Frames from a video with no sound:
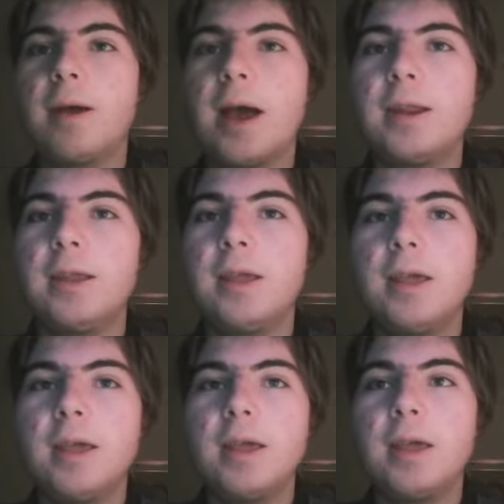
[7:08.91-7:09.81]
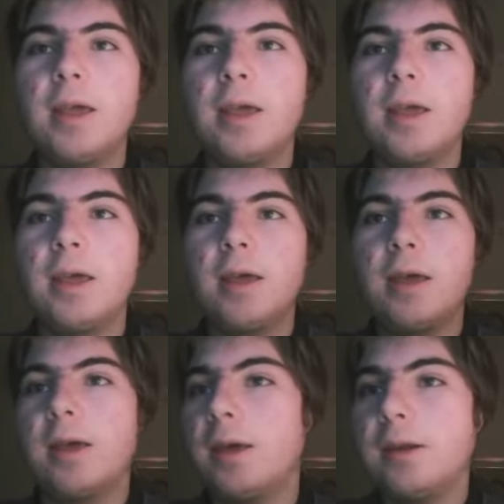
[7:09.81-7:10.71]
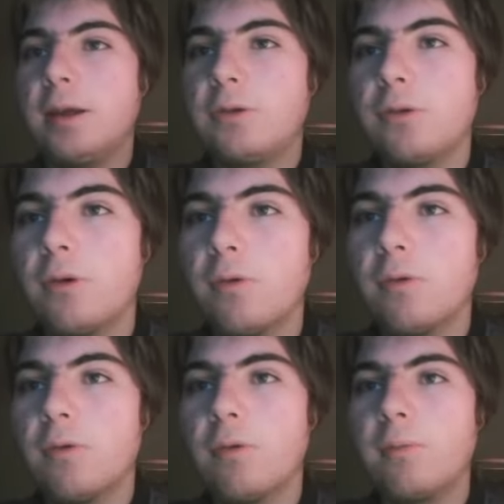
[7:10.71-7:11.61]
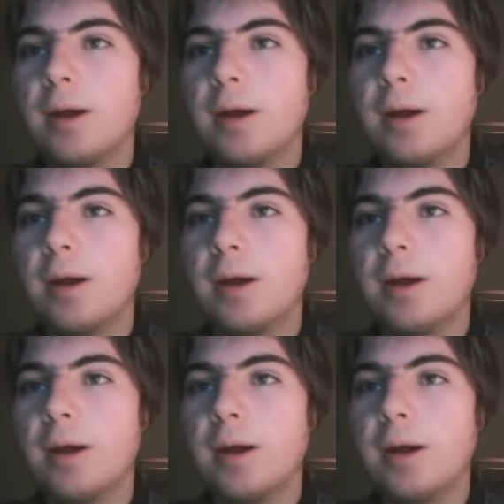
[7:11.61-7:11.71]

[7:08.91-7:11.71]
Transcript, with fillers: magari eh, riescono mm,